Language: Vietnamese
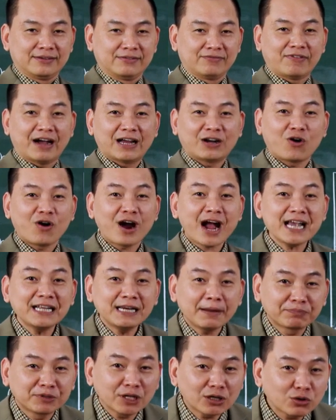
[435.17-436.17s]
và nó ngay
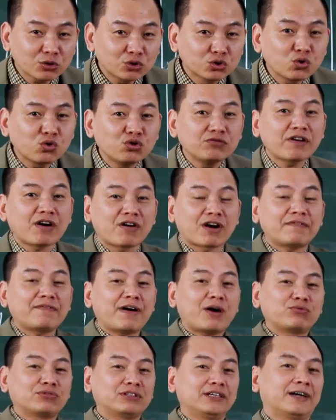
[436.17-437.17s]
lập tức nó chui vào cái
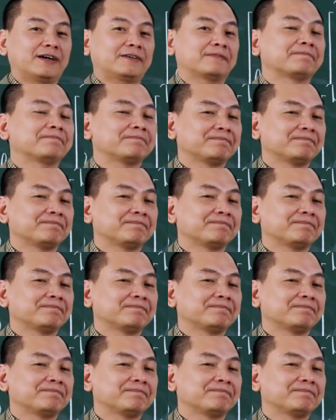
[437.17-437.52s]
vòng gì ạ